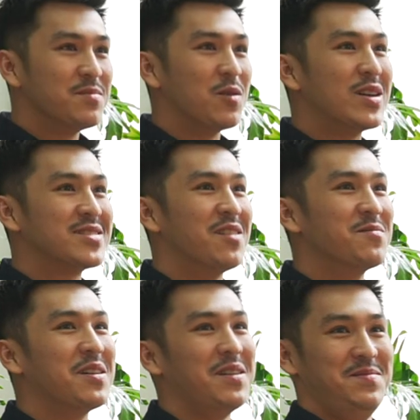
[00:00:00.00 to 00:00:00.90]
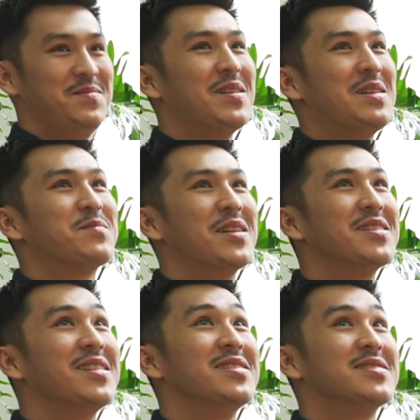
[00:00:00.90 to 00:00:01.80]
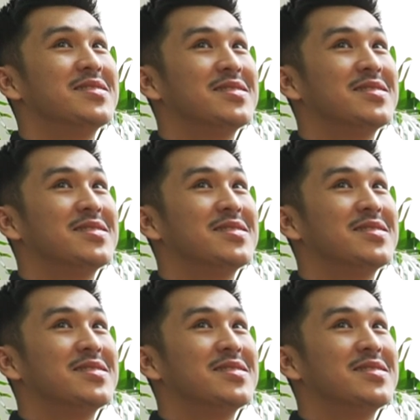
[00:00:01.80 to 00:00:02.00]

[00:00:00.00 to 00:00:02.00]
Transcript: mà quan trọng là em nghĩ là